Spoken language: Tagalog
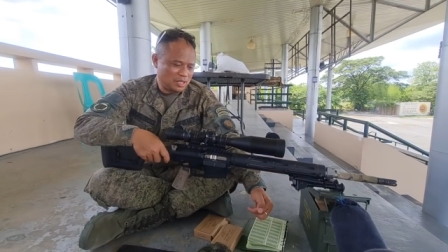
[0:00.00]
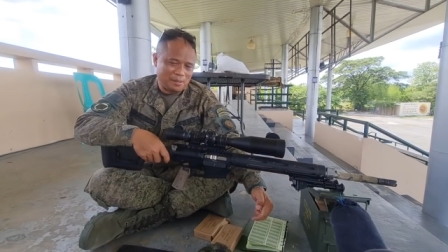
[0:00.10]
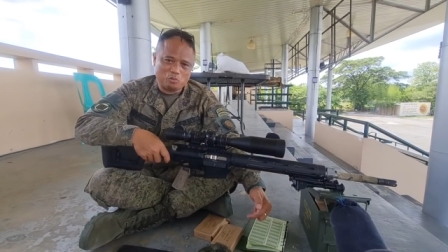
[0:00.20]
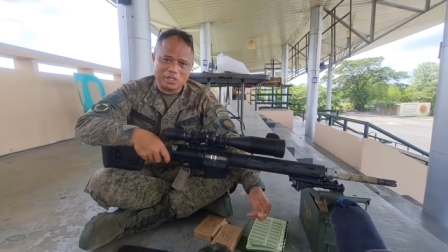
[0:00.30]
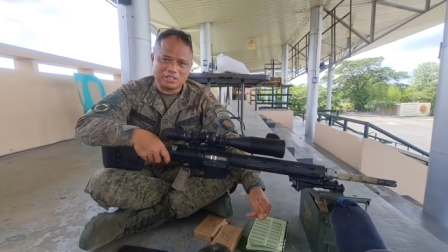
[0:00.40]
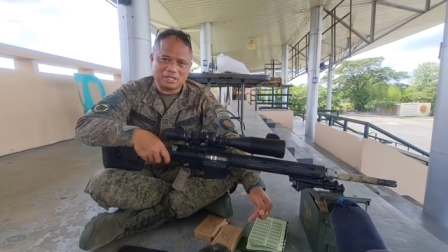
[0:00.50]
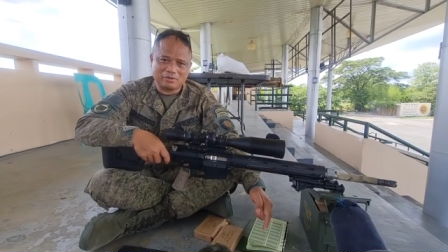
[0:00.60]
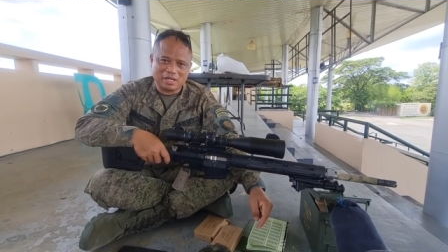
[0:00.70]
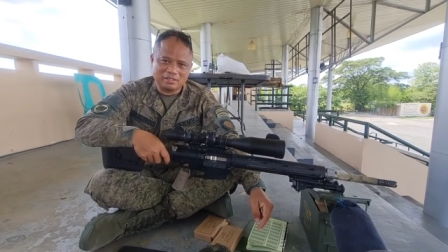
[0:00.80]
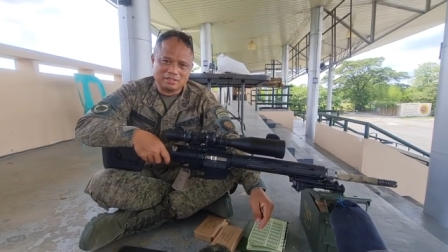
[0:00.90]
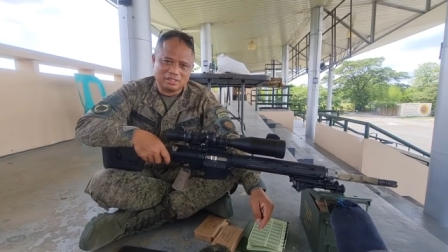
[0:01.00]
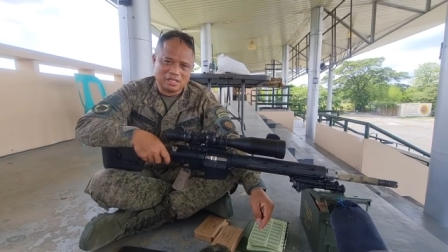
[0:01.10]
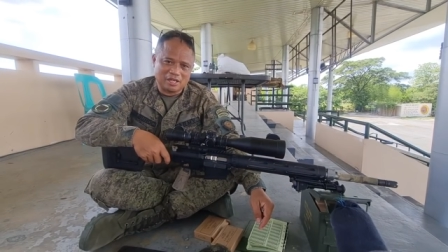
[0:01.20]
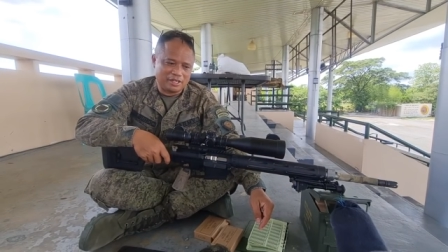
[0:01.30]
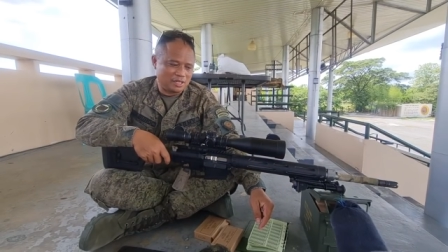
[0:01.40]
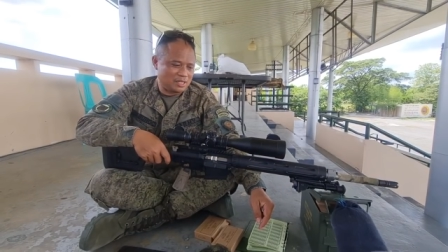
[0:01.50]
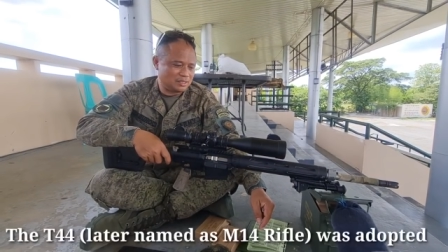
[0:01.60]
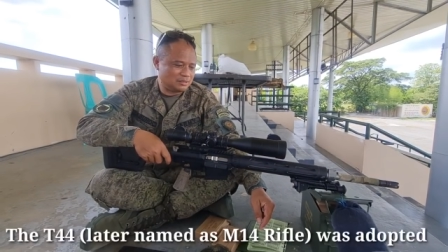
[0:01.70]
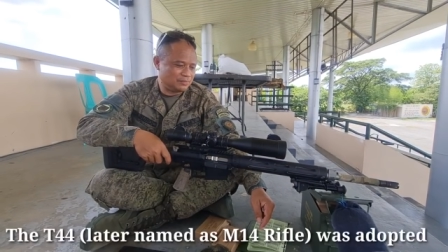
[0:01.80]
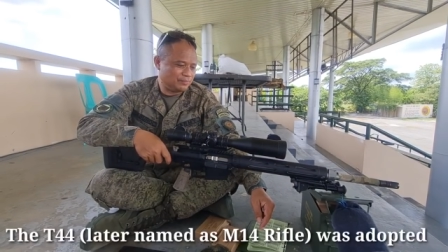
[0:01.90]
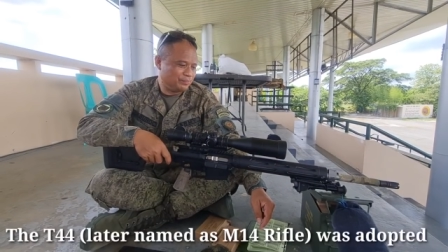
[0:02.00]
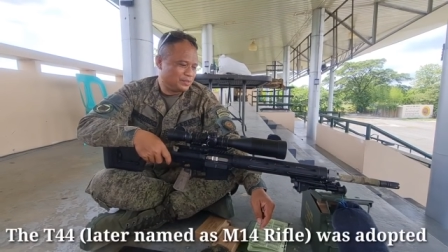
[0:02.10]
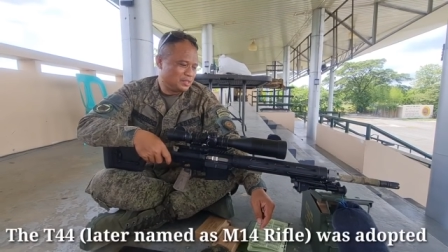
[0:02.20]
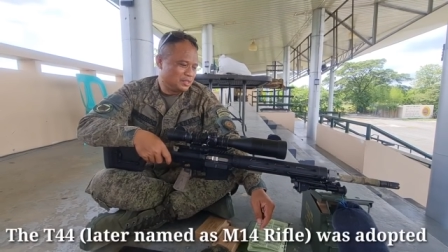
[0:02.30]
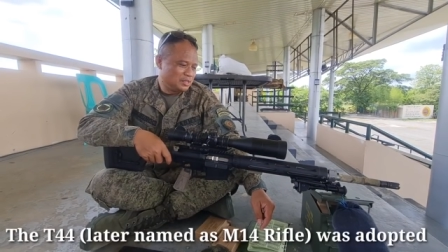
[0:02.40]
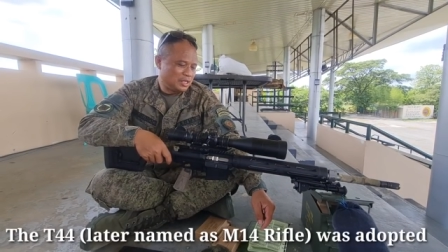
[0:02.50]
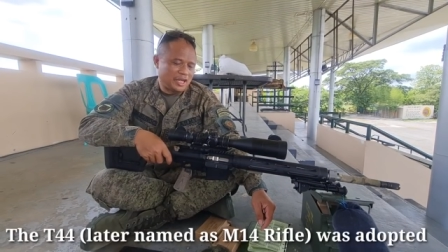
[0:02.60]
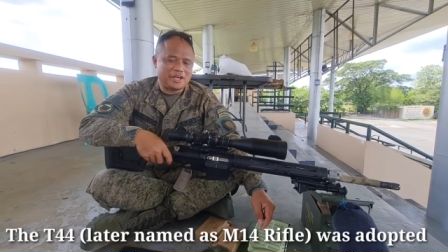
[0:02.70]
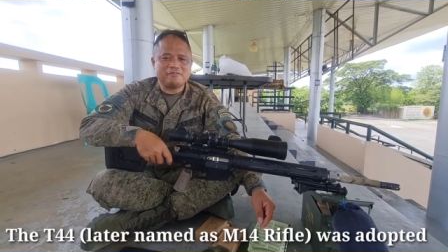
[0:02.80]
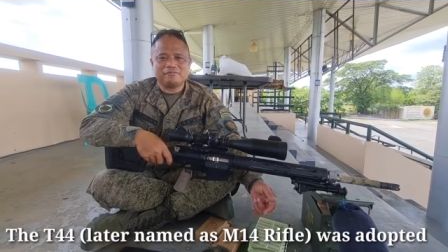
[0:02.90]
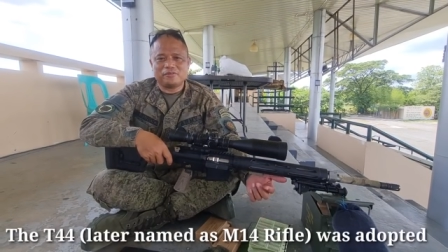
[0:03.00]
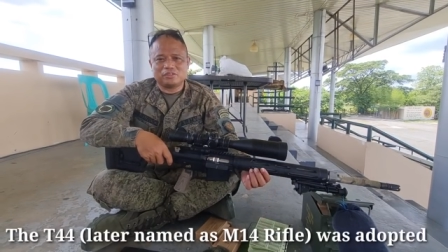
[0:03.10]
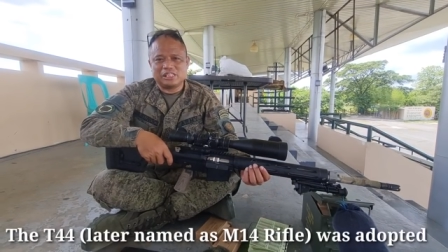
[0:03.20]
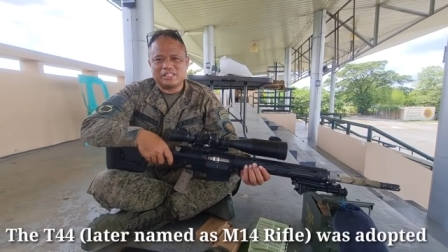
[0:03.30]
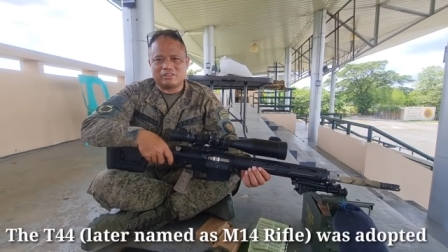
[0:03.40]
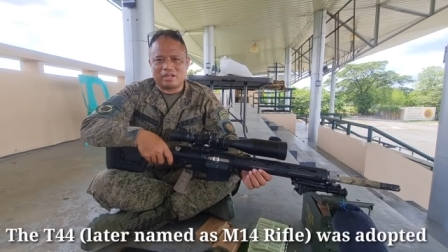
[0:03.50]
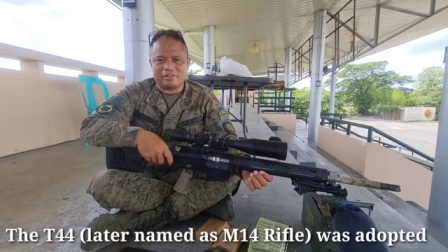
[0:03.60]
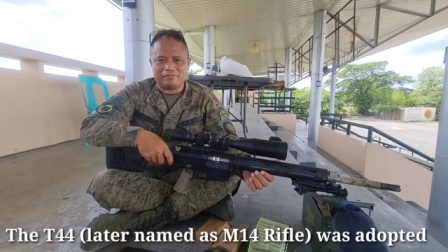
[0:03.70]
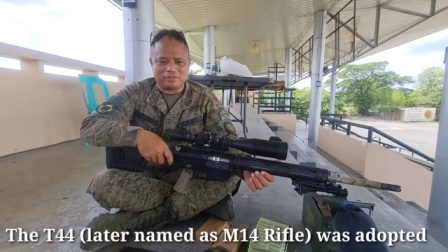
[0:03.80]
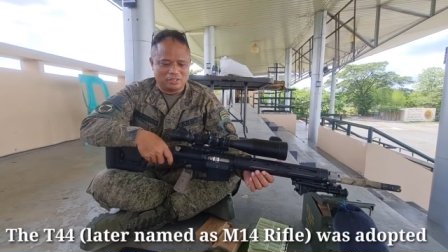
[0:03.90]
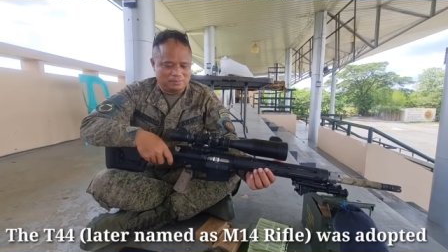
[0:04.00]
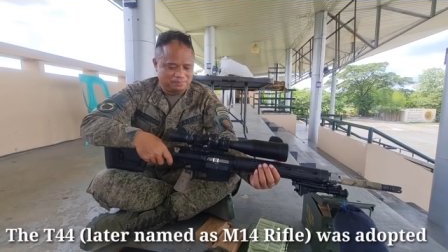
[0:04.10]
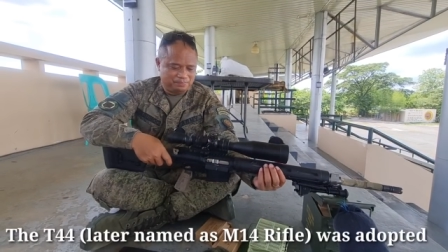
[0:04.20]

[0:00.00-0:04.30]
M1 Garand ay ang M14 rifle.